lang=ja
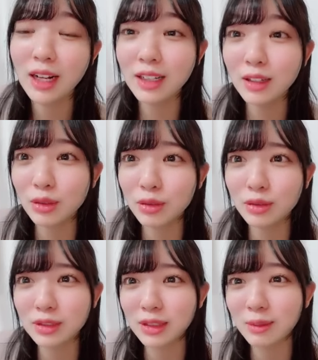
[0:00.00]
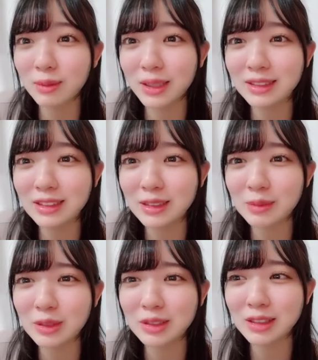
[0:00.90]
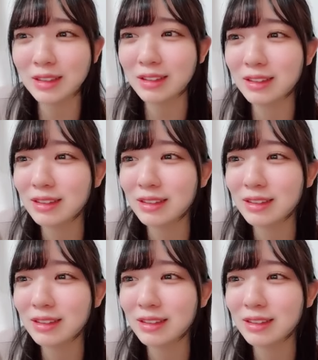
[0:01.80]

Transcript: りがとうございます清水さん